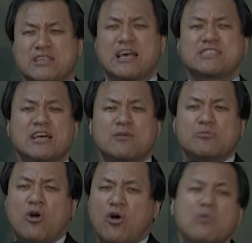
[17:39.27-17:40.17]
사장님
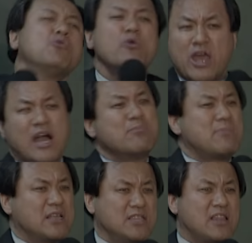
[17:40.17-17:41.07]
너무
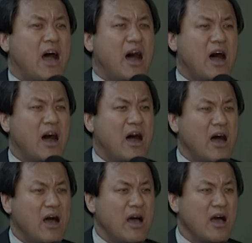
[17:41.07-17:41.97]

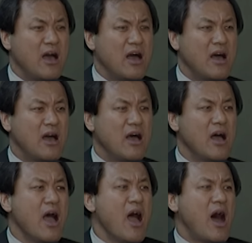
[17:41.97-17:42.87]
오래간만이다
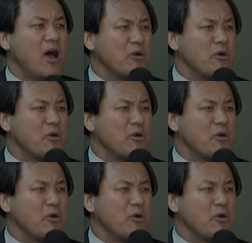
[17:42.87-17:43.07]
아우,